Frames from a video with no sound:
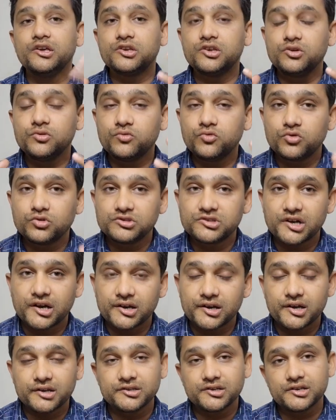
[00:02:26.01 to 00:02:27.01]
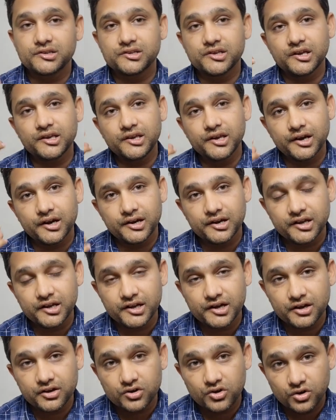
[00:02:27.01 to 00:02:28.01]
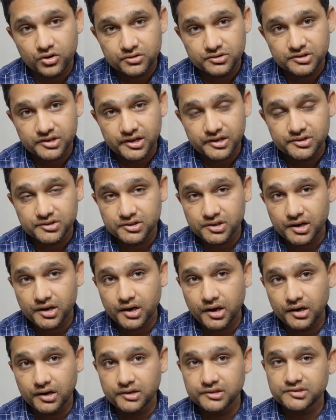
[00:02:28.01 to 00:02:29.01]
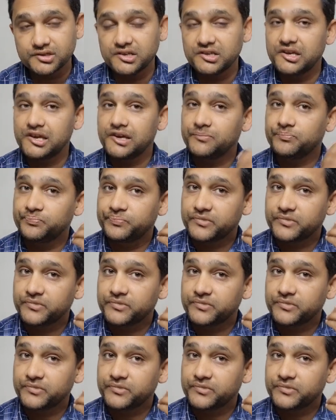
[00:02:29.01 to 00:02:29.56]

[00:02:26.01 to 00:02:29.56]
कि वो जानना चाहते हैं कि अंडे का कौन सा हिस्सा खाना चाहिए